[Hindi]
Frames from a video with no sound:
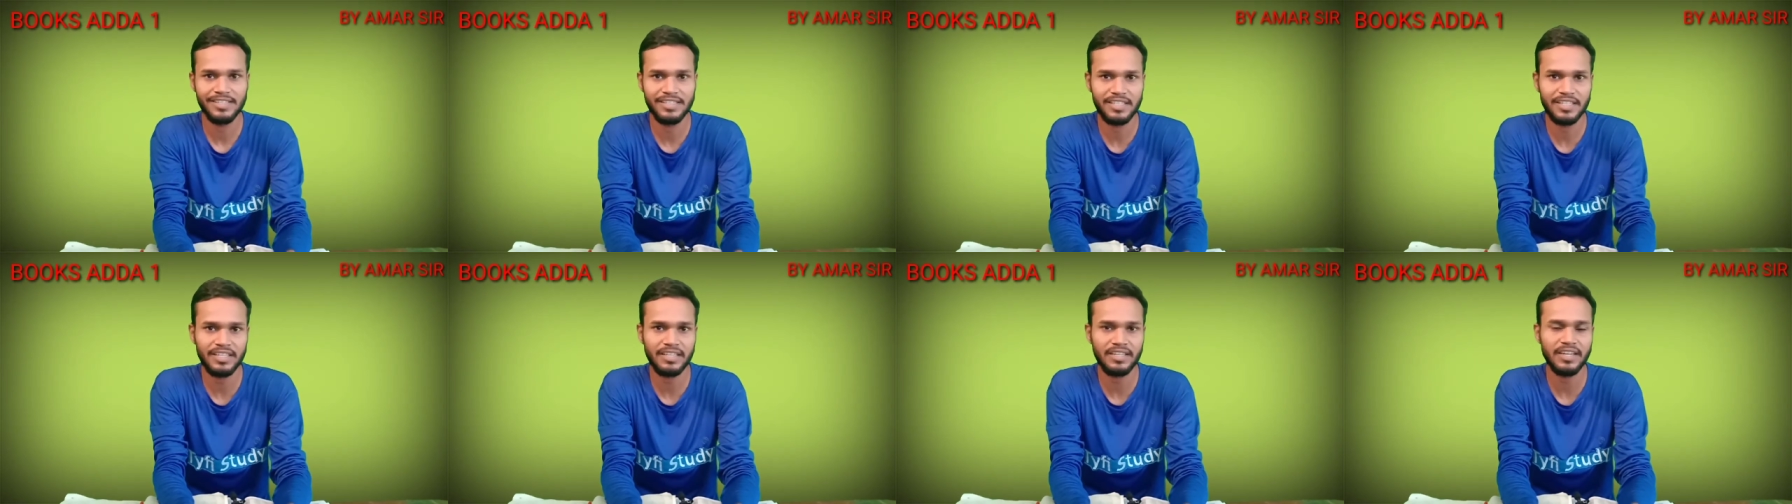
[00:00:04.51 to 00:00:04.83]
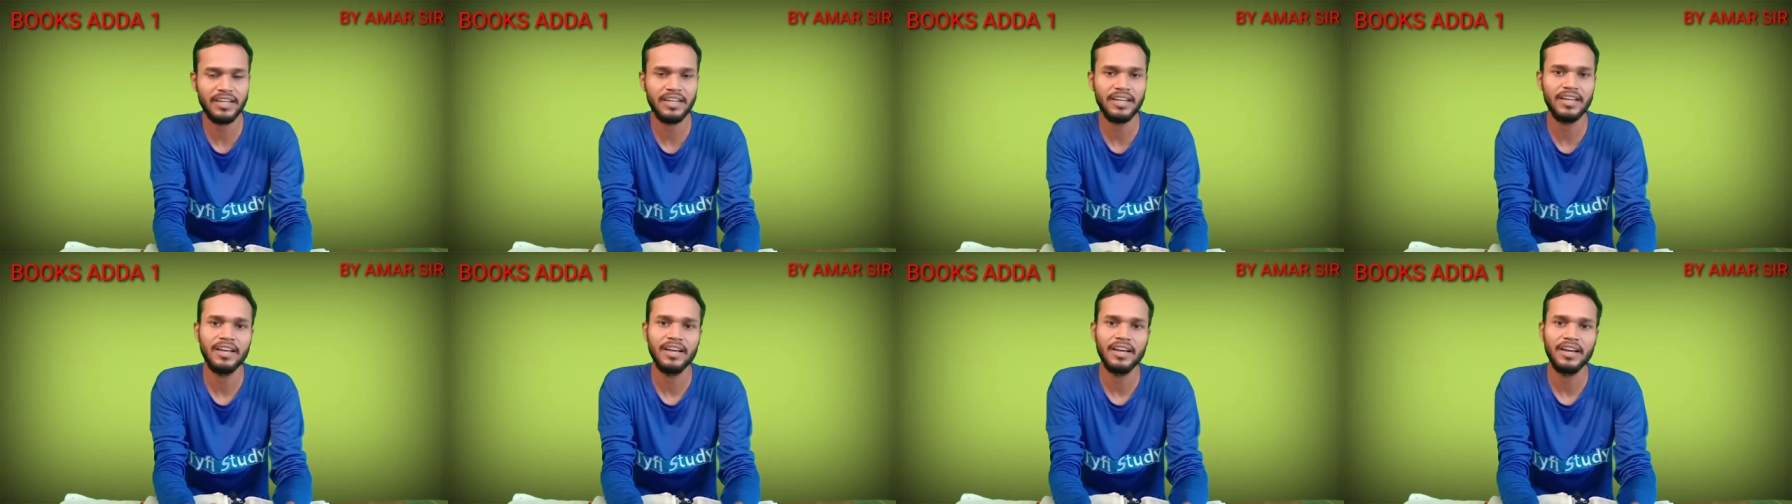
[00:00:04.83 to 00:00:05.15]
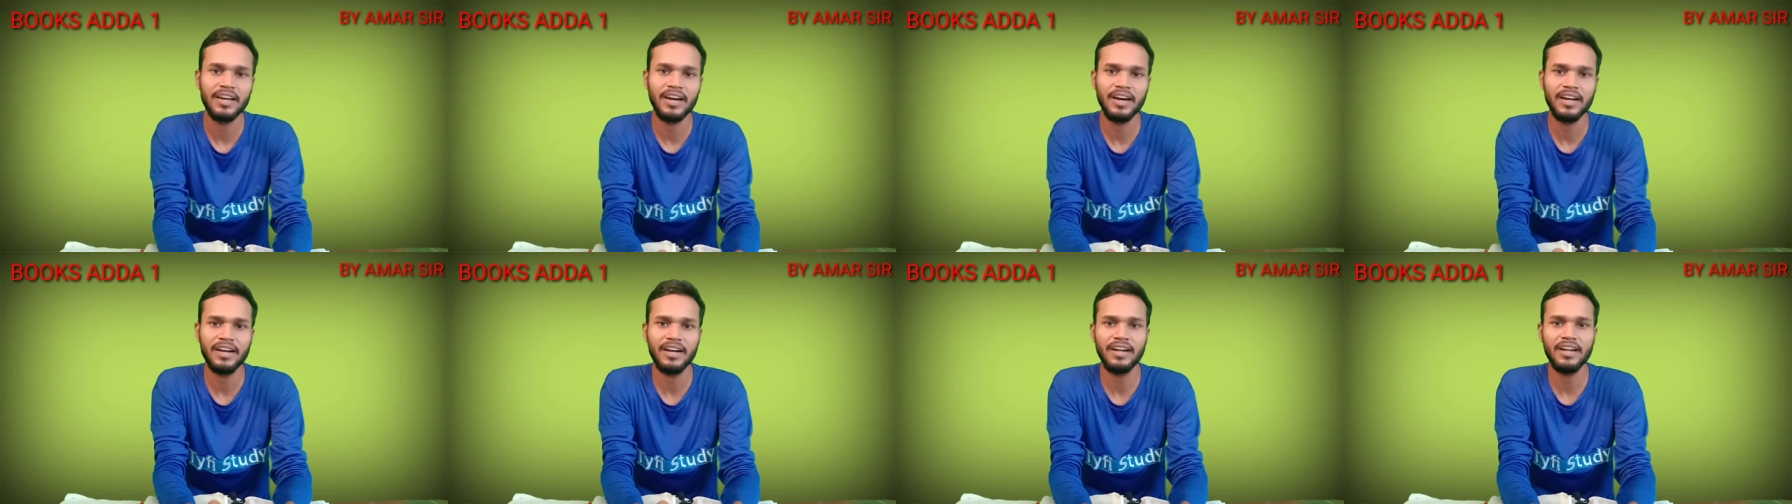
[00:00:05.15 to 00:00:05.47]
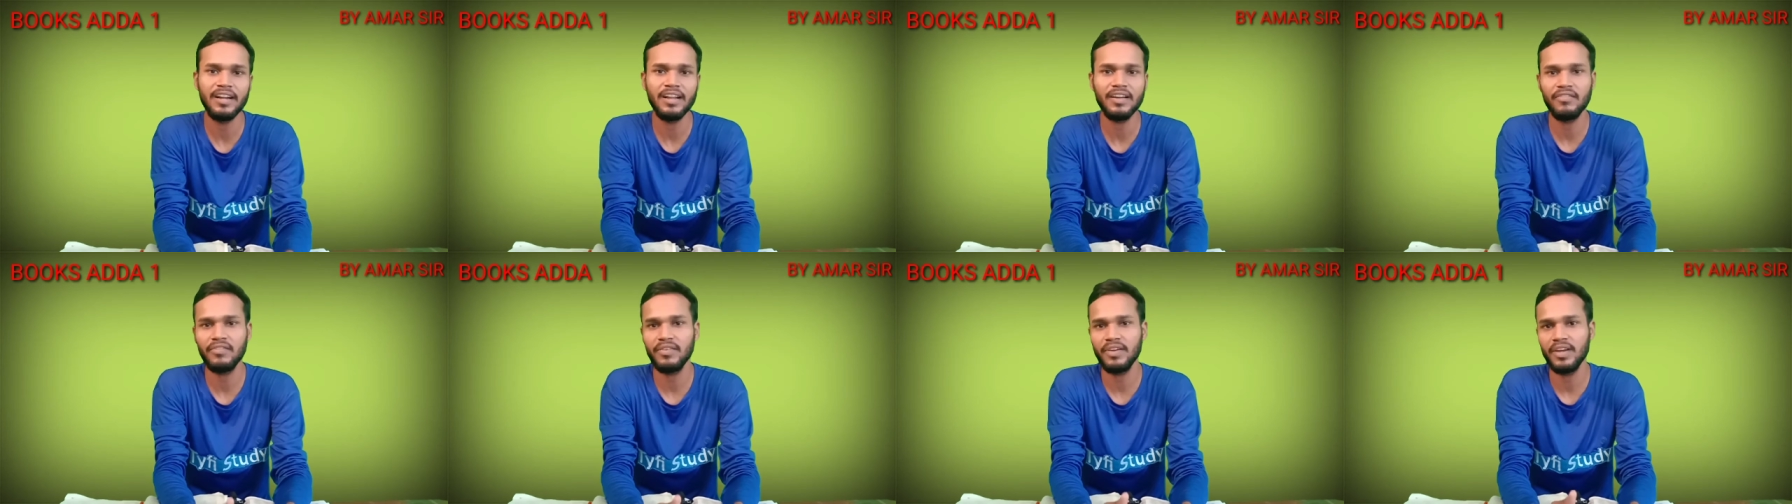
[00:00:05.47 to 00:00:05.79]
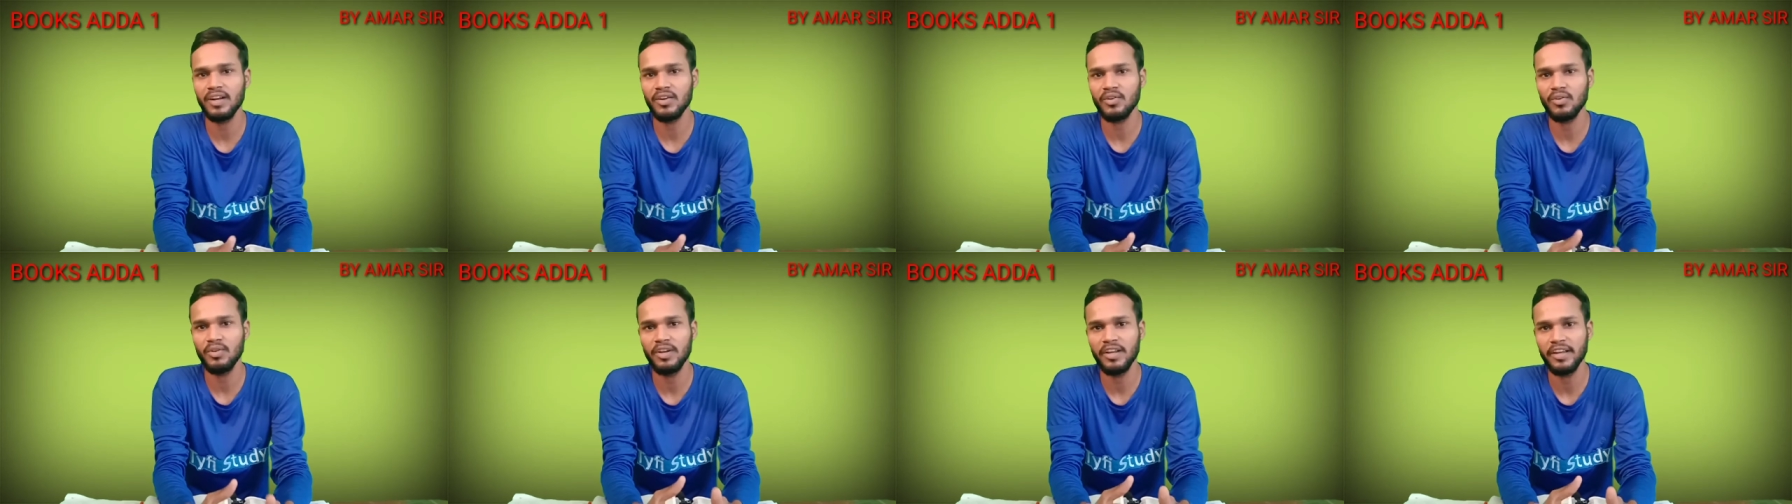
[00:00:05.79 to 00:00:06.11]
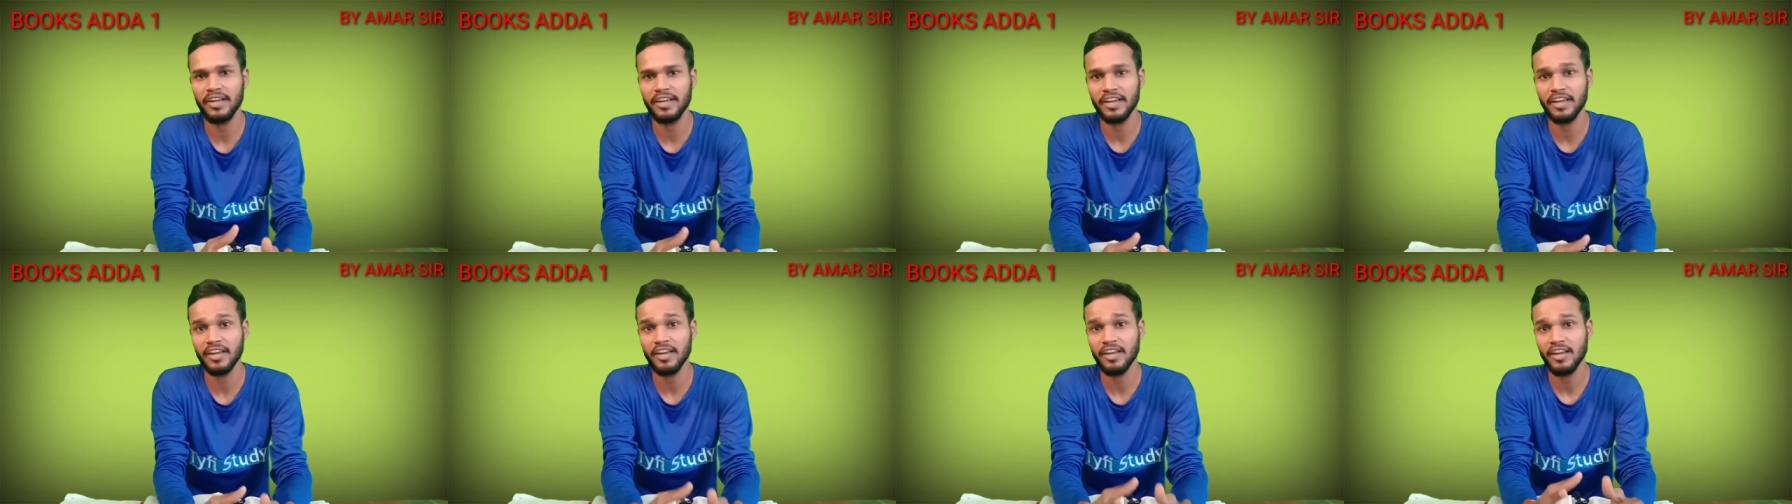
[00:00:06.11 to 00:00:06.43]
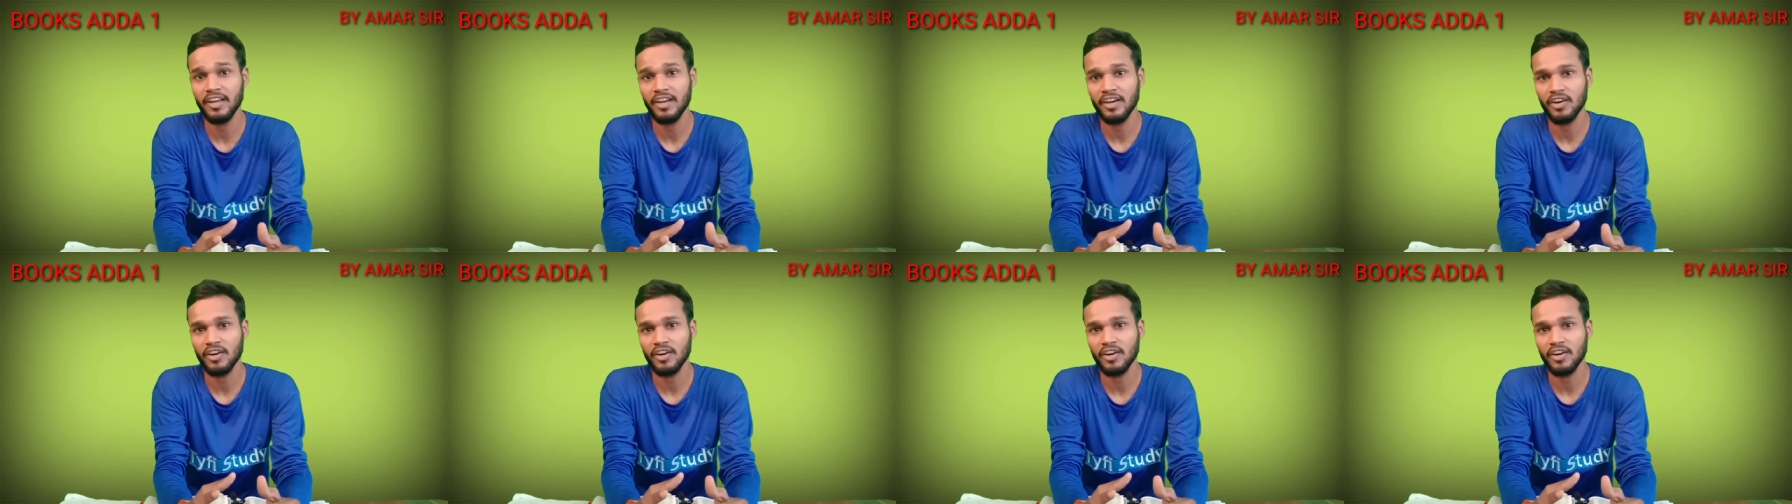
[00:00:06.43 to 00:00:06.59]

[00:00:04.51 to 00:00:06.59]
जी के करंट अफेयर को लेके